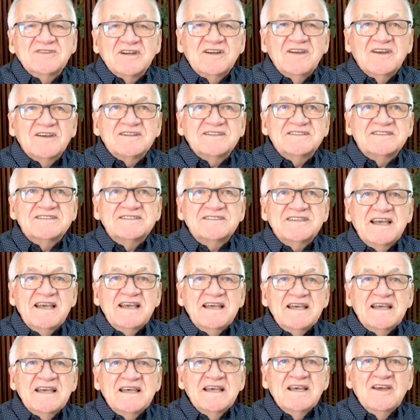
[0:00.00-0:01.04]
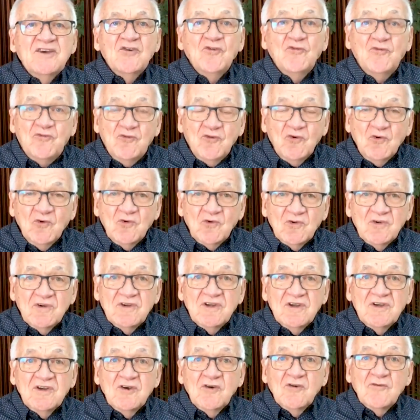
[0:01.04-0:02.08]
je leur disais,
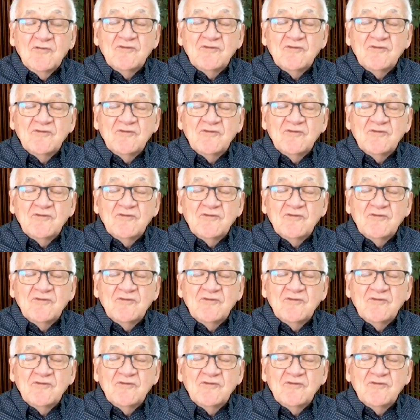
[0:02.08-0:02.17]
vous,